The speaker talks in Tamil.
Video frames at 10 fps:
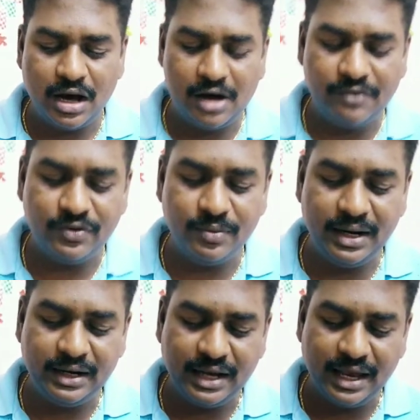ஆஃப்
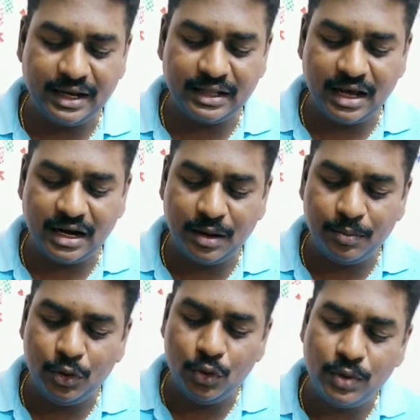மெல்ட்டாக இருக்குது ஆனால்
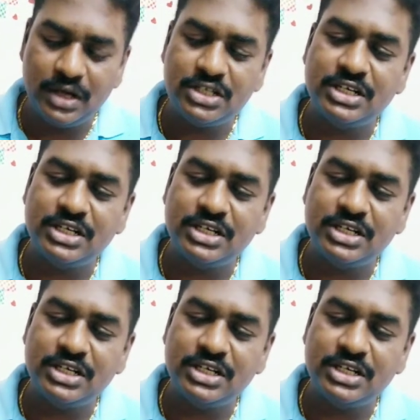ப்ளூ வேர்ல்